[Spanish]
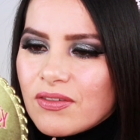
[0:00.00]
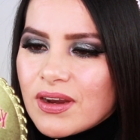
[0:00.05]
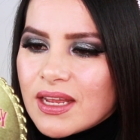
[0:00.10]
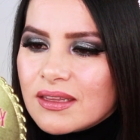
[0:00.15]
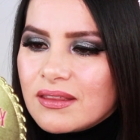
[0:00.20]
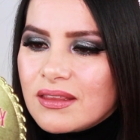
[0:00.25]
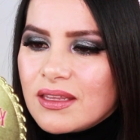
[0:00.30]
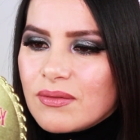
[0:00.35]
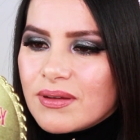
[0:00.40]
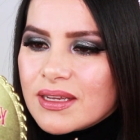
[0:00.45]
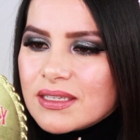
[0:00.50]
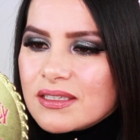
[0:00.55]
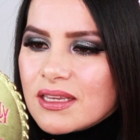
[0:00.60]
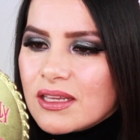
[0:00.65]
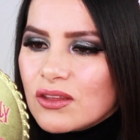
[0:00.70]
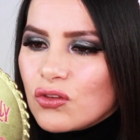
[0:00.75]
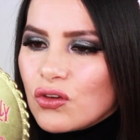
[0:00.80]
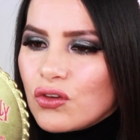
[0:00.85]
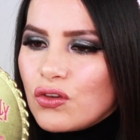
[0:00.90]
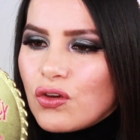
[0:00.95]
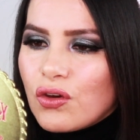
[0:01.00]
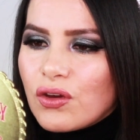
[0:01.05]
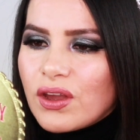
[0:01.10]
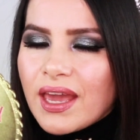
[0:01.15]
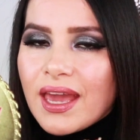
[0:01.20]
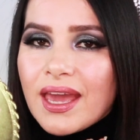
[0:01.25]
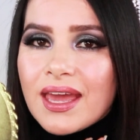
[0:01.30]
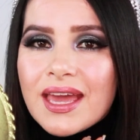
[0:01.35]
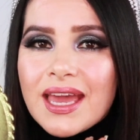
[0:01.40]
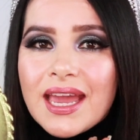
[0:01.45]
reflectivas siento yo
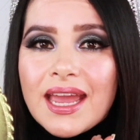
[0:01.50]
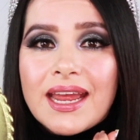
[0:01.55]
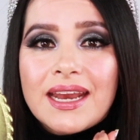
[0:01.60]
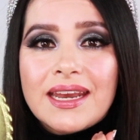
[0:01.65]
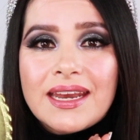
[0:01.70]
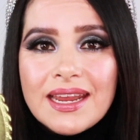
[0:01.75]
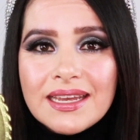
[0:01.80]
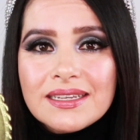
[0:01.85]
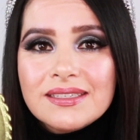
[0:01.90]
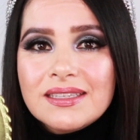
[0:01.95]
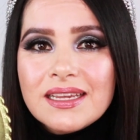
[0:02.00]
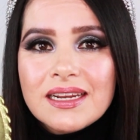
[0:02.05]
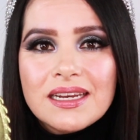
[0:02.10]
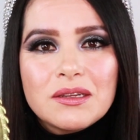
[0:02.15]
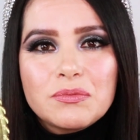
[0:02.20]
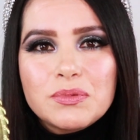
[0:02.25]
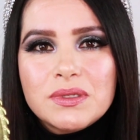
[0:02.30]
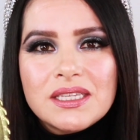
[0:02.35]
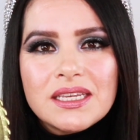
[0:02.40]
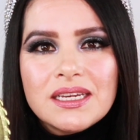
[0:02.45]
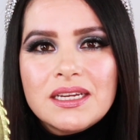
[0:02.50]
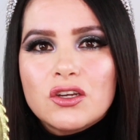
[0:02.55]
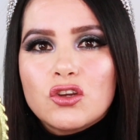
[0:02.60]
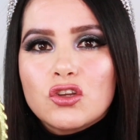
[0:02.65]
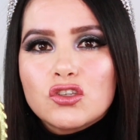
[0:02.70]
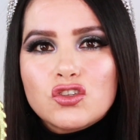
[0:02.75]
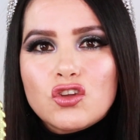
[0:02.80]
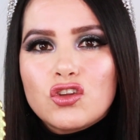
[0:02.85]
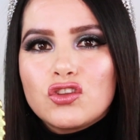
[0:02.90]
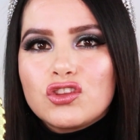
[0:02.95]
que en este lipstick
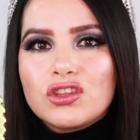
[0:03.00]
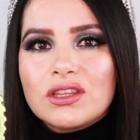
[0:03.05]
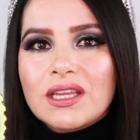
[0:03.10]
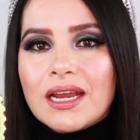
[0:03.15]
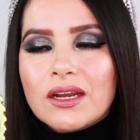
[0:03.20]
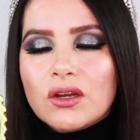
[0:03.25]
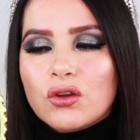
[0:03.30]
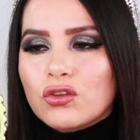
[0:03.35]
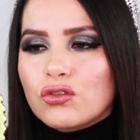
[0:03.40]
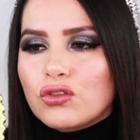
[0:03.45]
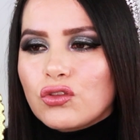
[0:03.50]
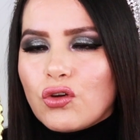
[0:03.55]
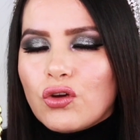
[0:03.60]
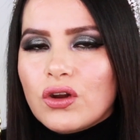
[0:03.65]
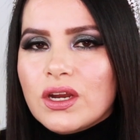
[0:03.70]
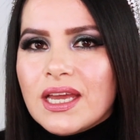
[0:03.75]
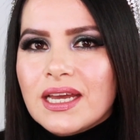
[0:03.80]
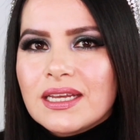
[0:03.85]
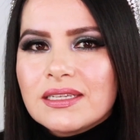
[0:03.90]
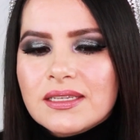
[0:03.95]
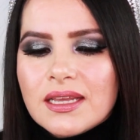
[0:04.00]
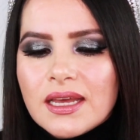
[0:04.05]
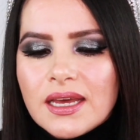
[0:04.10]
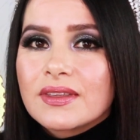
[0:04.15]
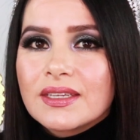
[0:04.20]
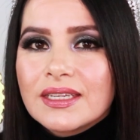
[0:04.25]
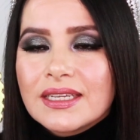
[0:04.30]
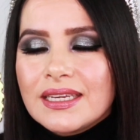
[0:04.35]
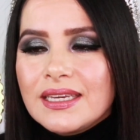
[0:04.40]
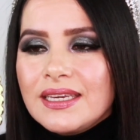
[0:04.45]
no son tan notorias.
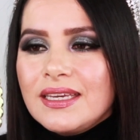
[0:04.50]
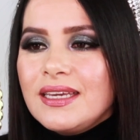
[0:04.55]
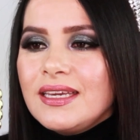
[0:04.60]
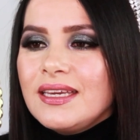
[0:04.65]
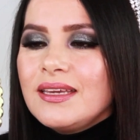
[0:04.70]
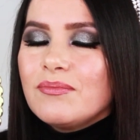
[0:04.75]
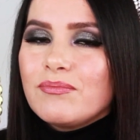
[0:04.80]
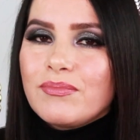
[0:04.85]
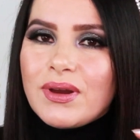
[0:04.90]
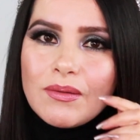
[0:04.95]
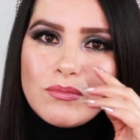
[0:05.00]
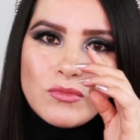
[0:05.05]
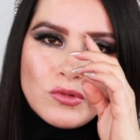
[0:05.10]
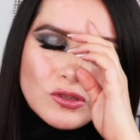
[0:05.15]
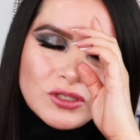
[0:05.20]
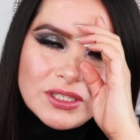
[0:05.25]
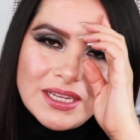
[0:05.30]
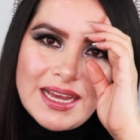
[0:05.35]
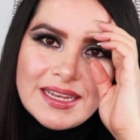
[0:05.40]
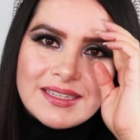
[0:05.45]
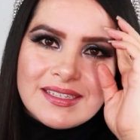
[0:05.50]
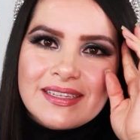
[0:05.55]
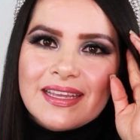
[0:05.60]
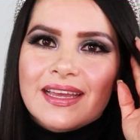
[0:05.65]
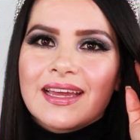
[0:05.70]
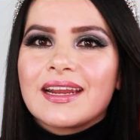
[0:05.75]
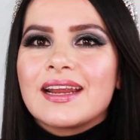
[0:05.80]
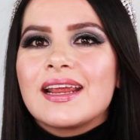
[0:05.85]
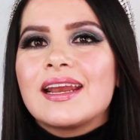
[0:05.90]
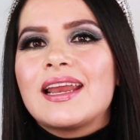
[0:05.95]
Y vamos a
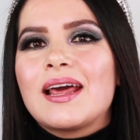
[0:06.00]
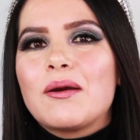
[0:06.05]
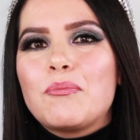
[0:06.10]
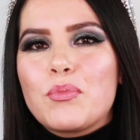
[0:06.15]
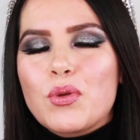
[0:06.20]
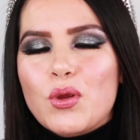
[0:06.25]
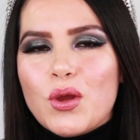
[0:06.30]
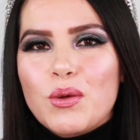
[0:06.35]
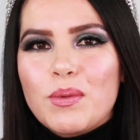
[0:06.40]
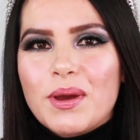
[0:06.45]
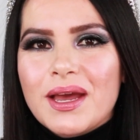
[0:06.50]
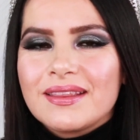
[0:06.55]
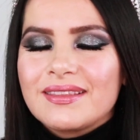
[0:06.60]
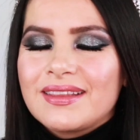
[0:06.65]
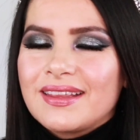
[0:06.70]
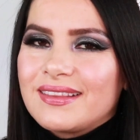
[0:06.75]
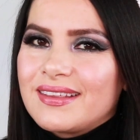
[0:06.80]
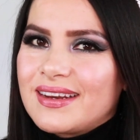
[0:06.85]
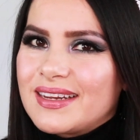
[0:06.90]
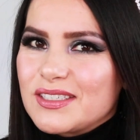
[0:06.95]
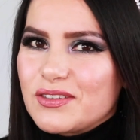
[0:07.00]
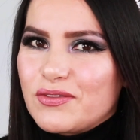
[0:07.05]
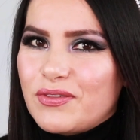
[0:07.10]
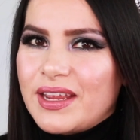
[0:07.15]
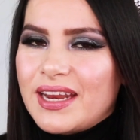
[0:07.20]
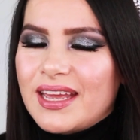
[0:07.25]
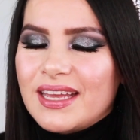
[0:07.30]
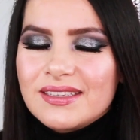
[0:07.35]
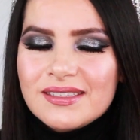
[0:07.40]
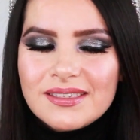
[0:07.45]
hacer la prueba de
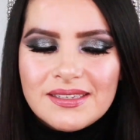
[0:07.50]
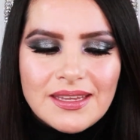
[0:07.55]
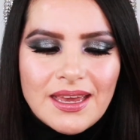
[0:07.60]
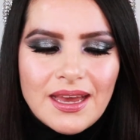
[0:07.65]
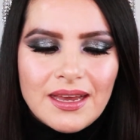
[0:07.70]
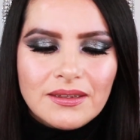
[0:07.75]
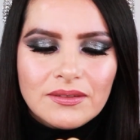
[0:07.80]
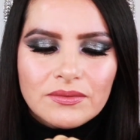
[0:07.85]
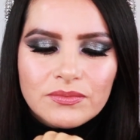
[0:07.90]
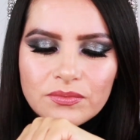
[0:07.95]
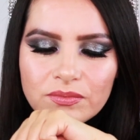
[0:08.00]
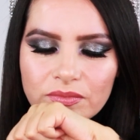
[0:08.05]
transferencia.